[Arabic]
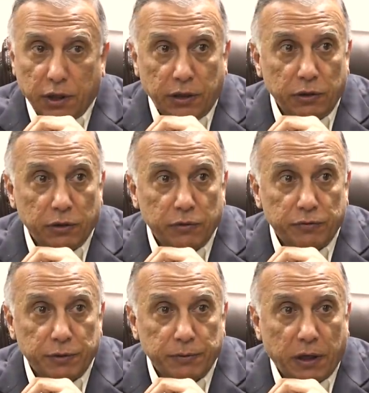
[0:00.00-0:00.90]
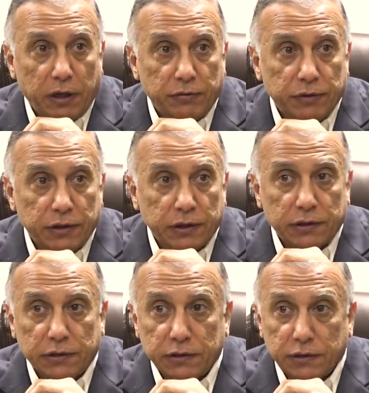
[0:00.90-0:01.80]
احنا اليوم في محافظة
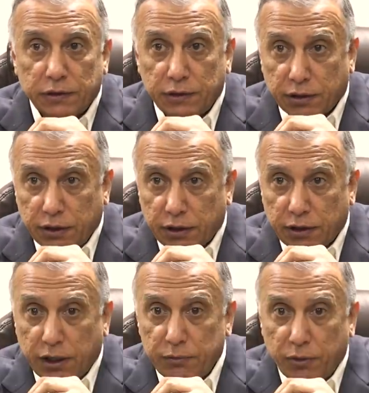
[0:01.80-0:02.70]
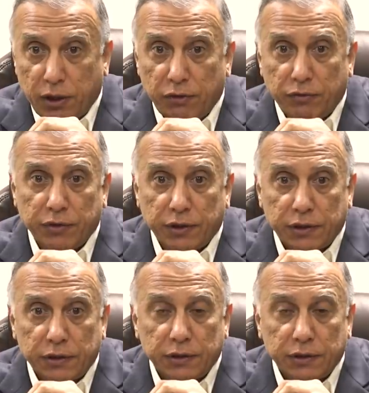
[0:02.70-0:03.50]
ذي قار هاي المحافظة